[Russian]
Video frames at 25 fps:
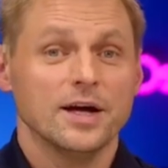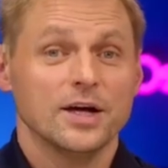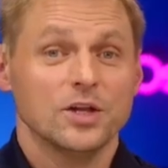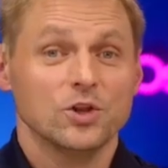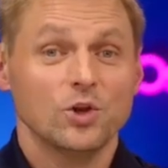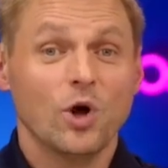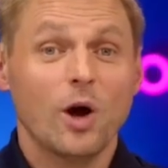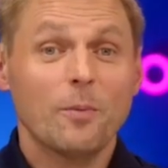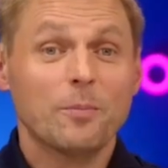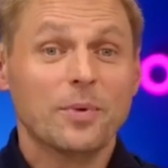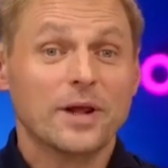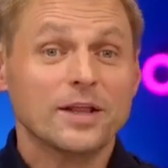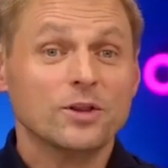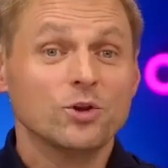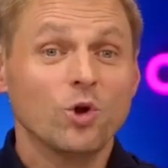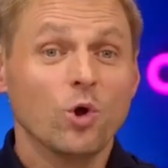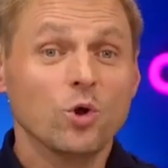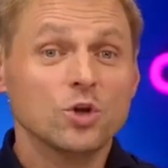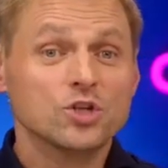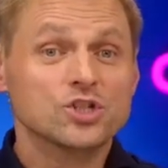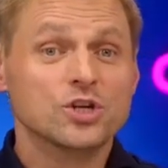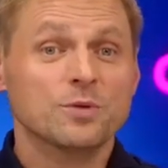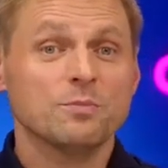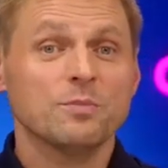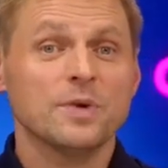Ну а
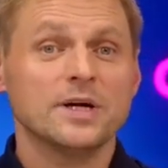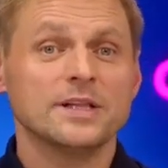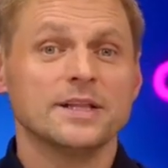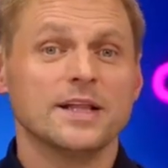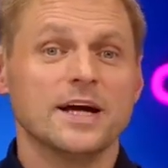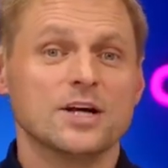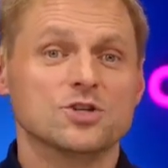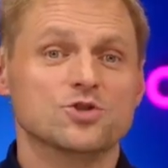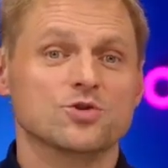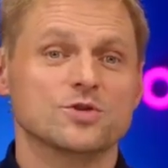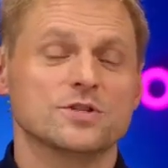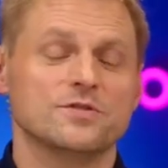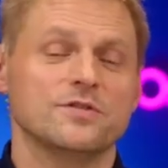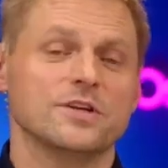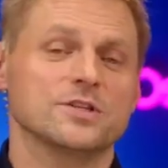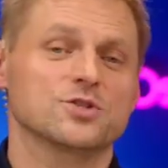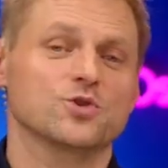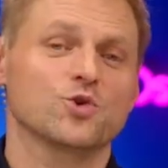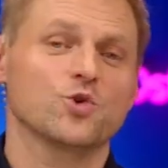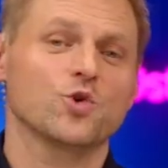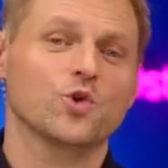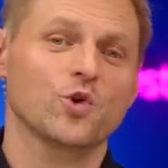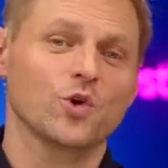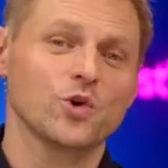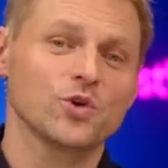продолжим мы нашу
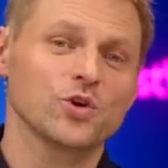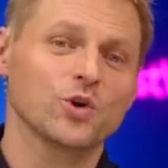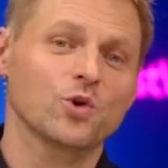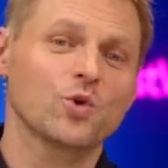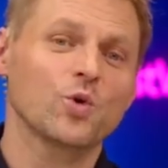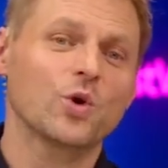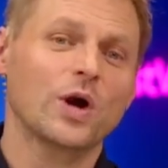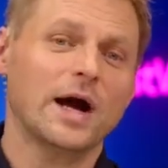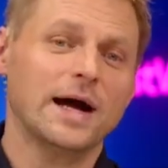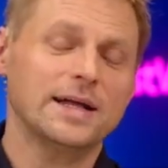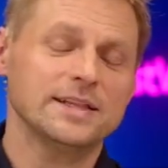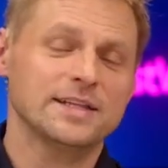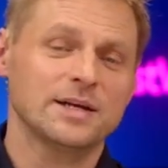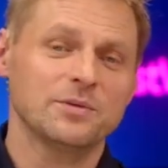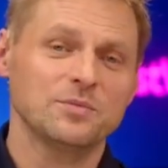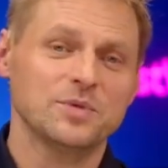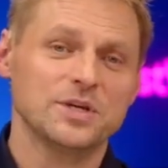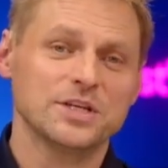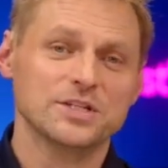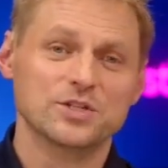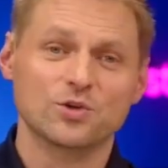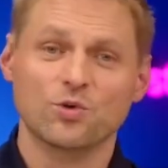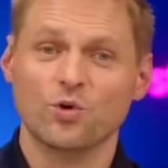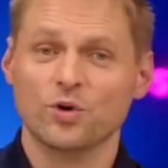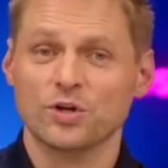светскую хронику кадрами
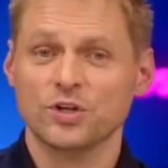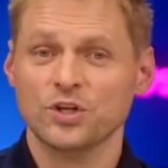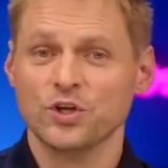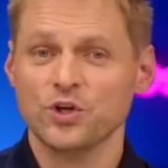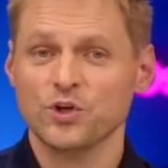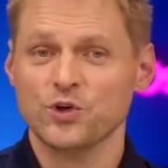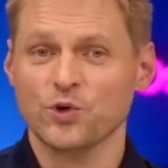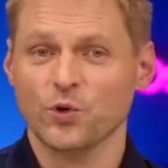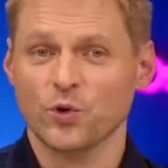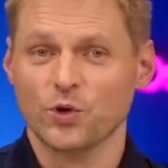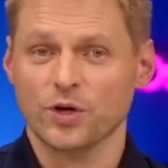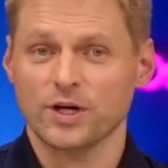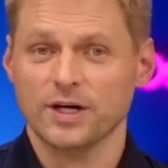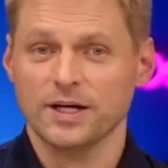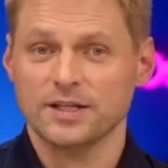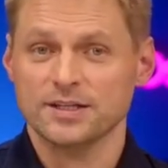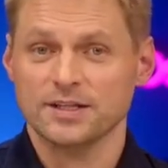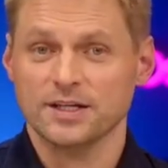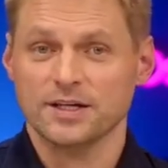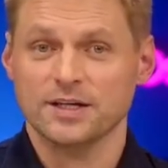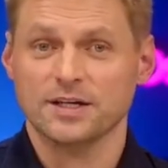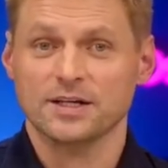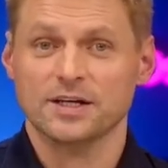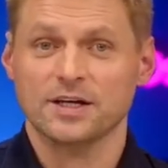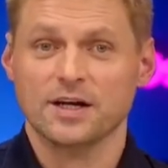из города Йорк.
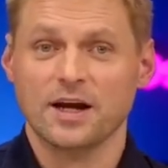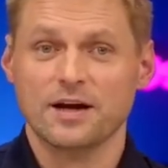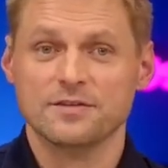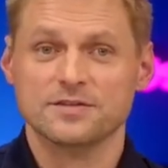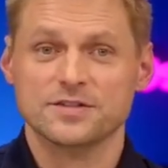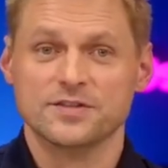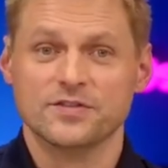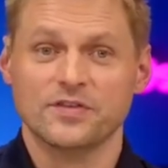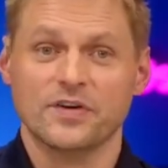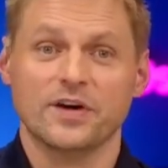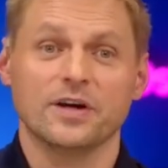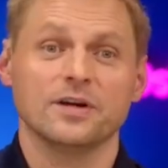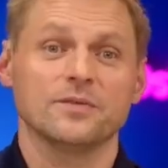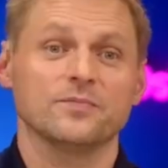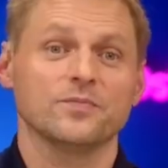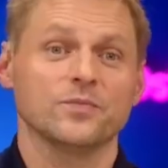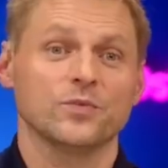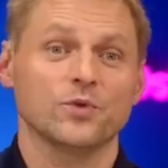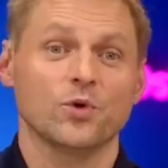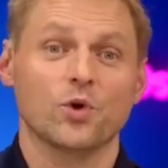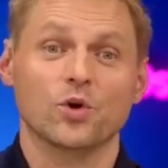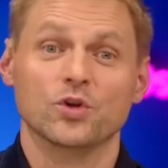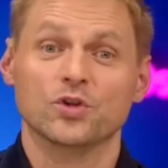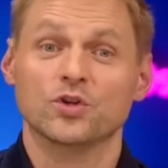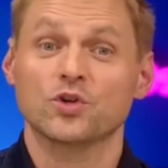Это графство
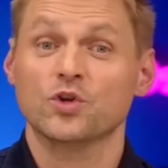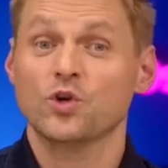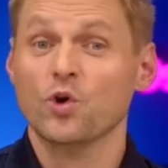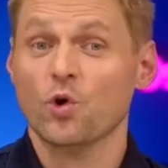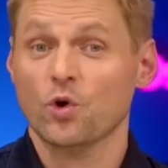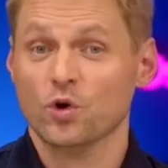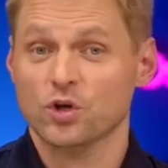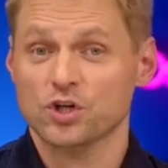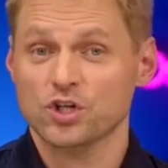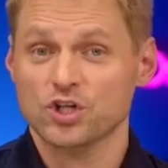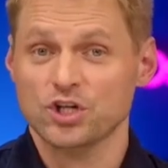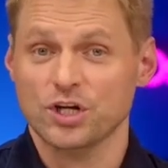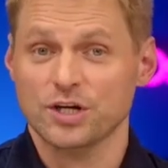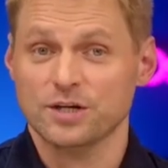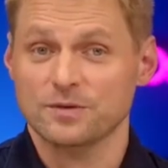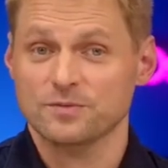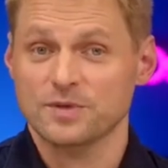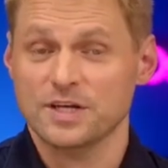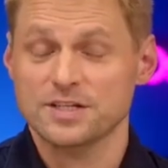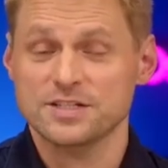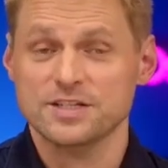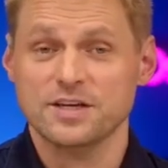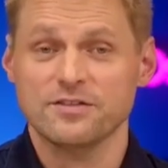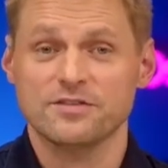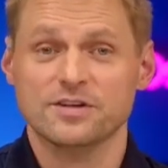Норт-Йоркшир
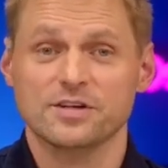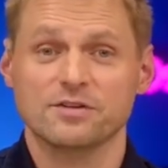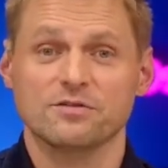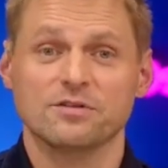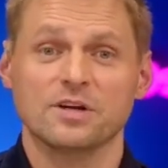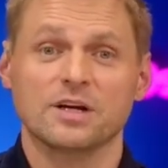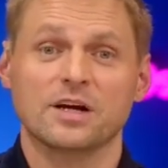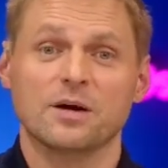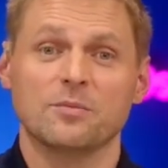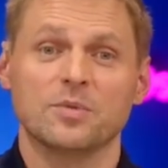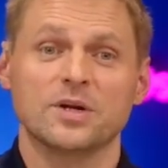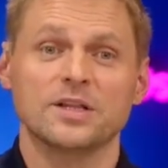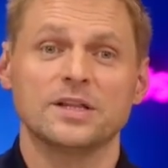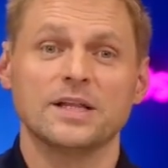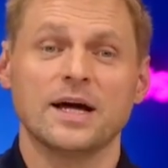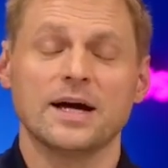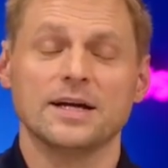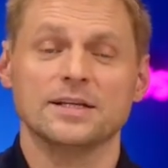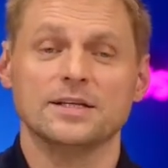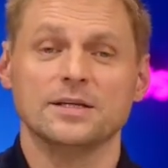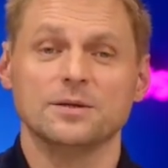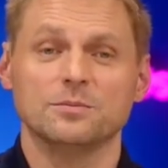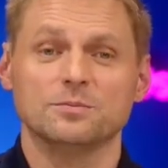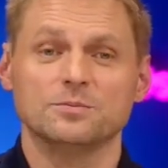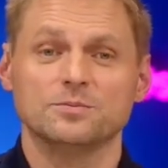на севере
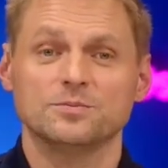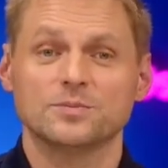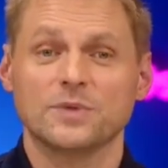Великобритании.